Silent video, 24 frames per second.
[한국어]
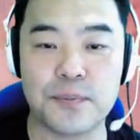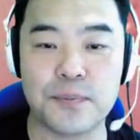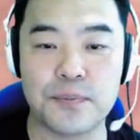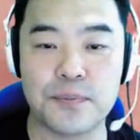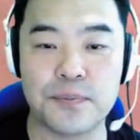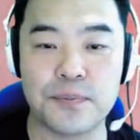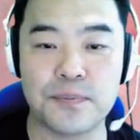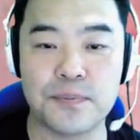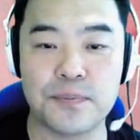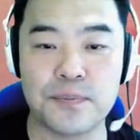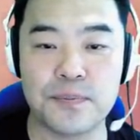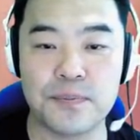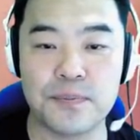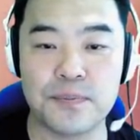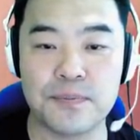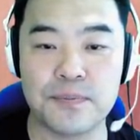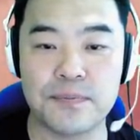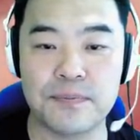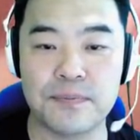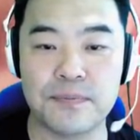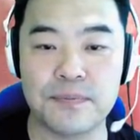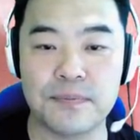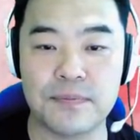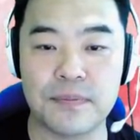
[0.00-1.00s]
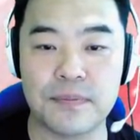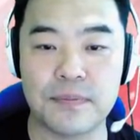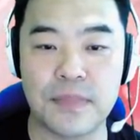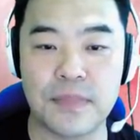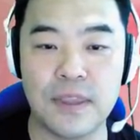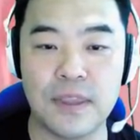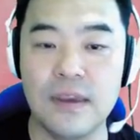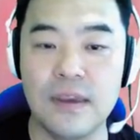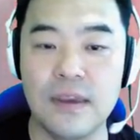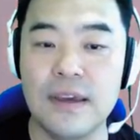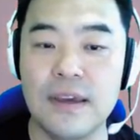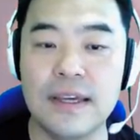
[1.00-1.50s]
음,
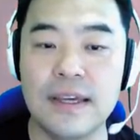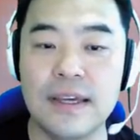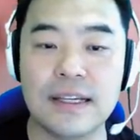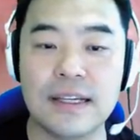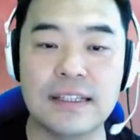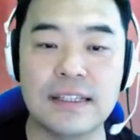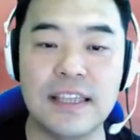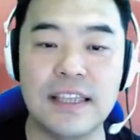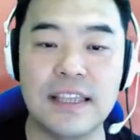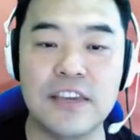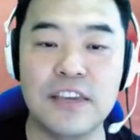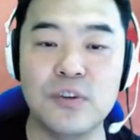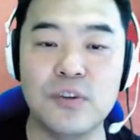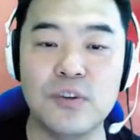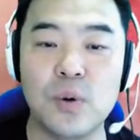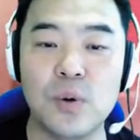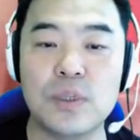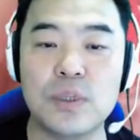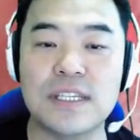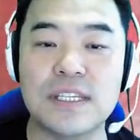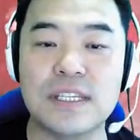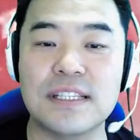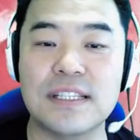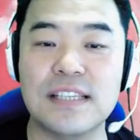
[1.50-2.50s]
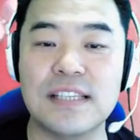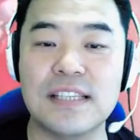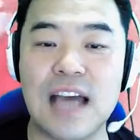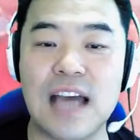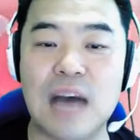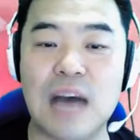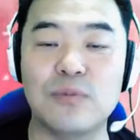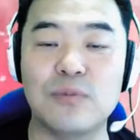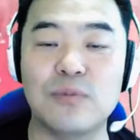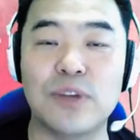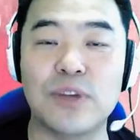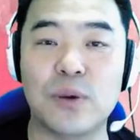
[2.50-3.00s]
그때 이후로 진짜
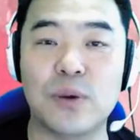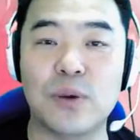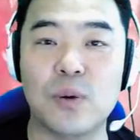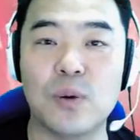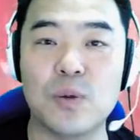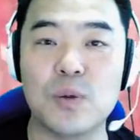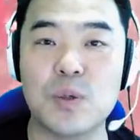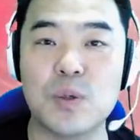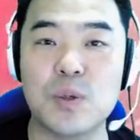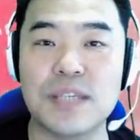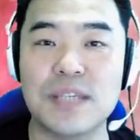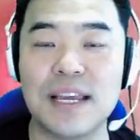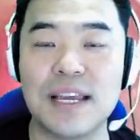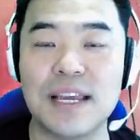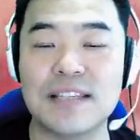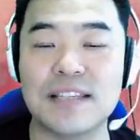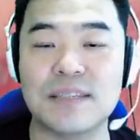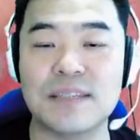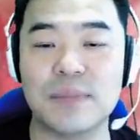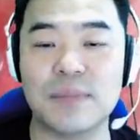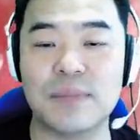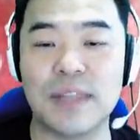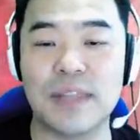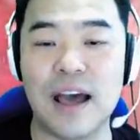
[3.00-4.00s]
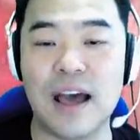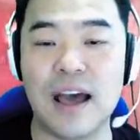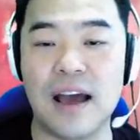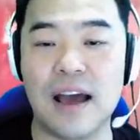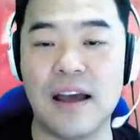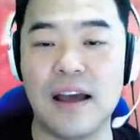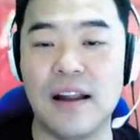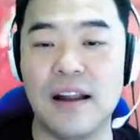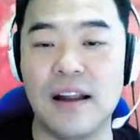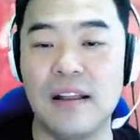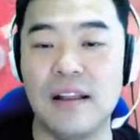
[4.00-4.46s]
암울했고 속상했습니다.